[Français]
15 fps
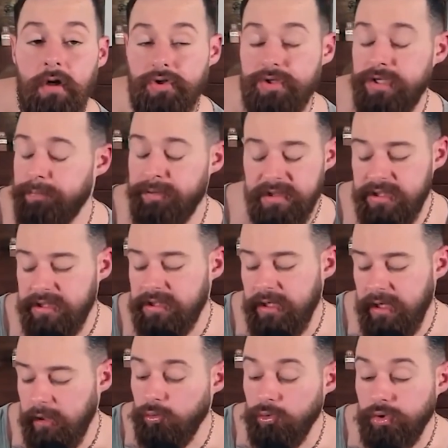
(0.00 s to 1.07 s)
Alors, je sais pas
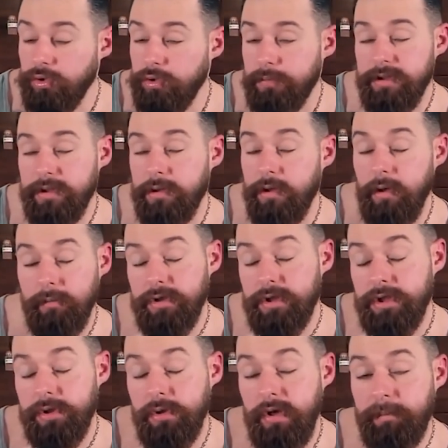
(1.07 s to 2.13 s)
s'il y a d'autres choses parce que, comme je
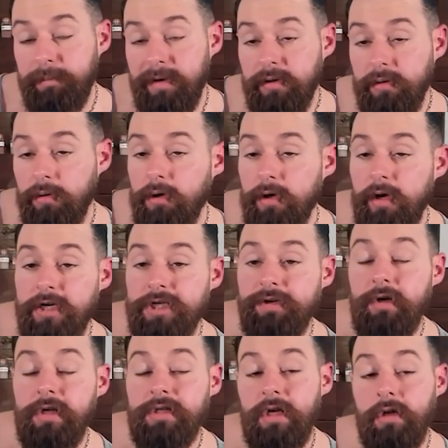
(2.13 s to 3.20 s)
dis, je regarde pas les trucs. J'ai
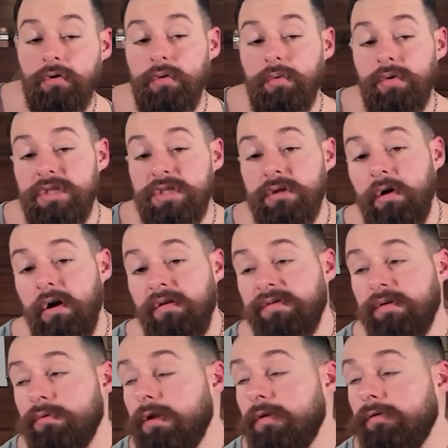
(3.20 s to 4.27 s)
vu un extrait d'un truc où il dit, ouais,
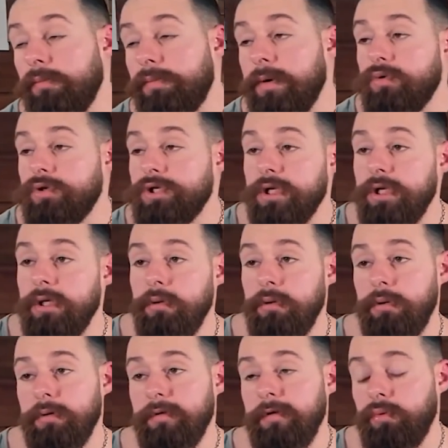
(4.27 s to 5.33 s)
développer développé
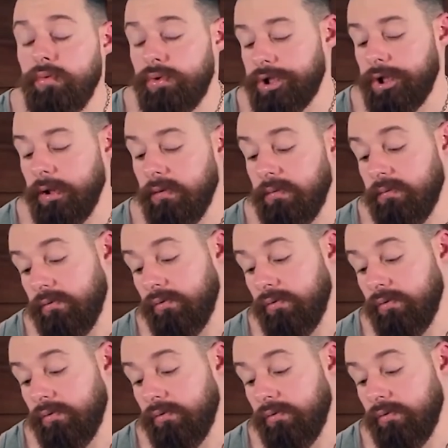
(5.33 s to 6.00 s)
couché, c'est couché.